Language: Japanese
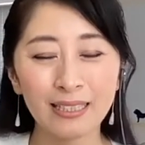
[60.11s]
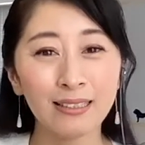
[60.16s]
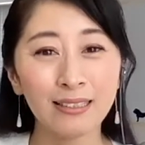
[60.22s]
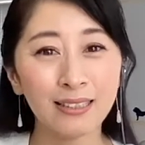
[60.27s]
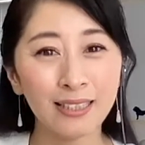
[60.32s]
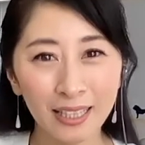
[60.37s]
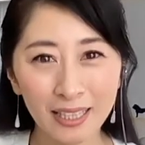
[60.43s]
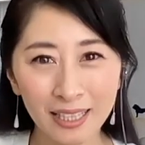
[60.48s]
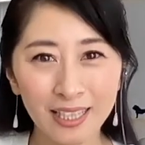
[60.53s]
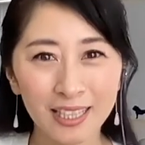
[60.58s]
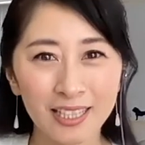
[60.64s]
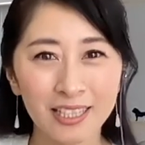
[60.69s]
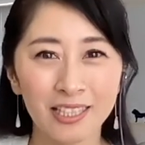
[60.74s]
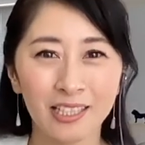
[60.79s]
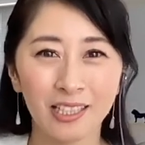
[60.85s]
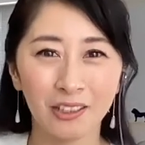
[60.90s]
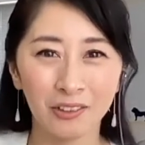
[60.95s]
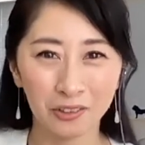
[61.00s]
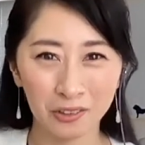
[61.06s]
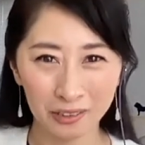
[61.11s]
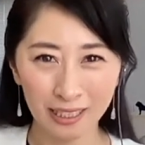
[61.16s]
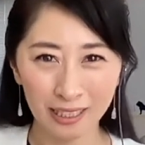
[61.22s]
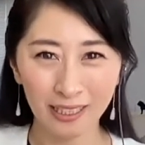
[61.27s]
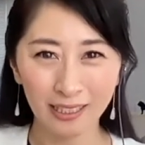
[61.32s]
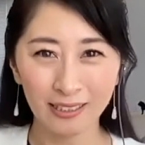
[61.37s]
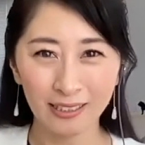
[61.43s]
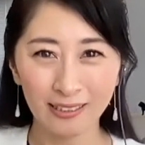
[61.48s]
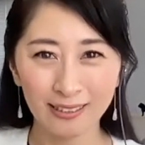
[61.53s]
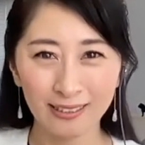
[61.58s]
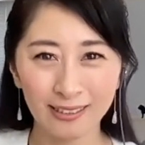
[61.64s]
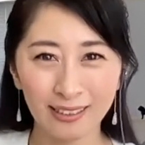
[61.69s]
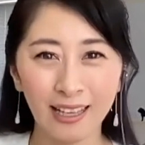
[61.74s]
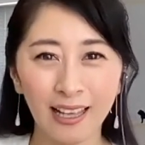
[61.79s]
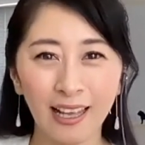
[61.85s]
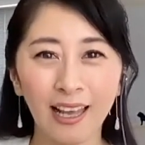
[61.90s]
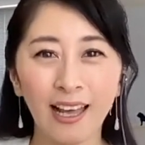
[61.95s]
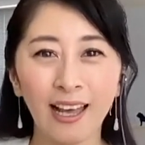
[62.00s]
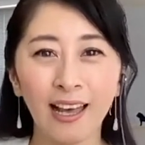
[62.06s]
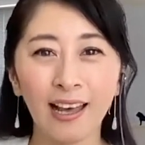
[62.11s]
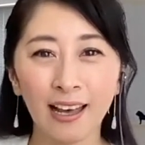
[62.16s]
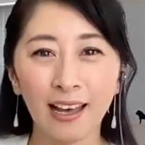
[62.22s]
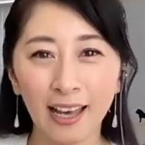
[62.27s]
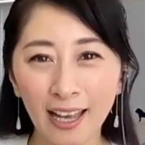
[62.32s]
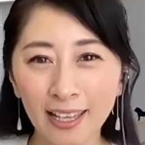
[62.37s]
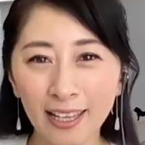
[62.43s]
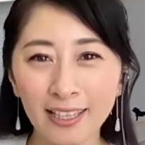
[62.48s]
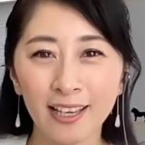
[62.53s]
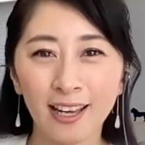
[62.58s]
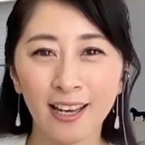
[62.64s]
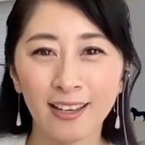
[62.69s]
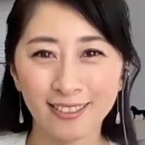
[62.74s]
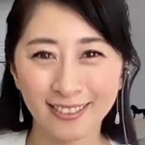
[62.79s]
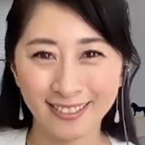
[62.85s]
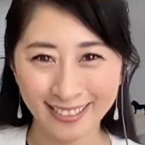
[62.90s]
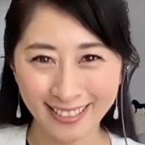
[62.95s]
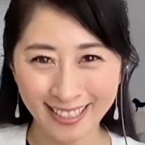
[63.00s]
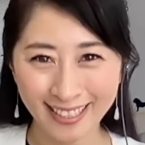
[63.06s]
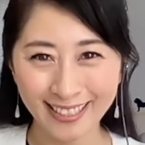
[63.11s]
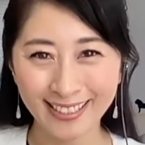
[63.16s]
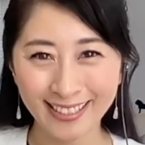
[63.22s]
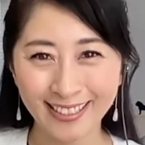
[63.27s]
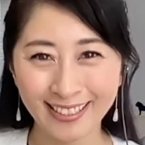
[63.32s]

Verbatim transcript: 何が違うのか。愛があるんです。